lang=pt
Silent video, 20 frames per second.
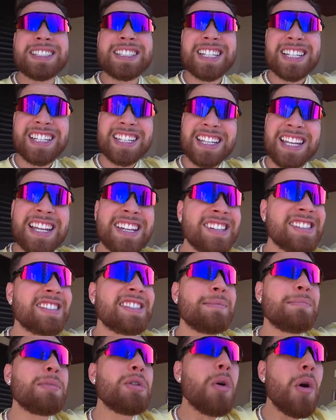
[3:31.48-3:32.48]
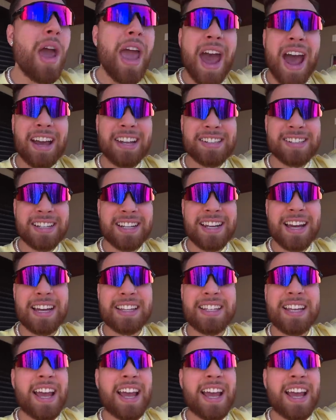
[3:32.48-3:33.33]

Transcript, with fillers: de 15 mil reais, tá ligado?